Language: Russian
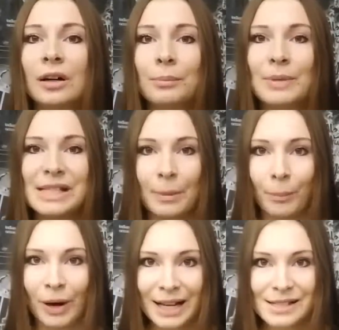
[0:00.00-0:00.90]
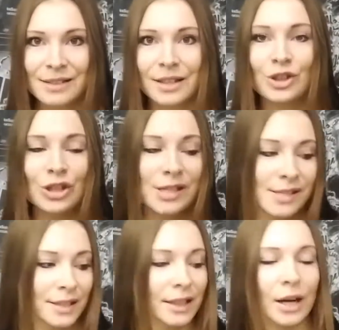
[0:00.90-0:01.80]
безопасно,
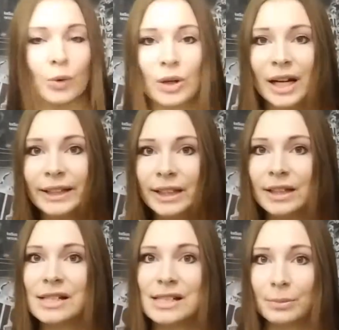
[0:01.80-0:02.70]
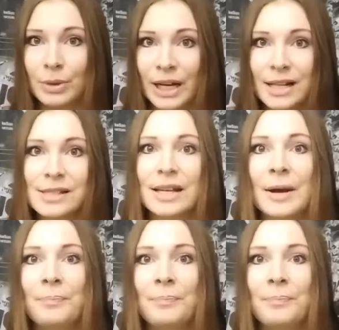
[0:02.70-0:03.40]
чистенько, аккуратненько собрать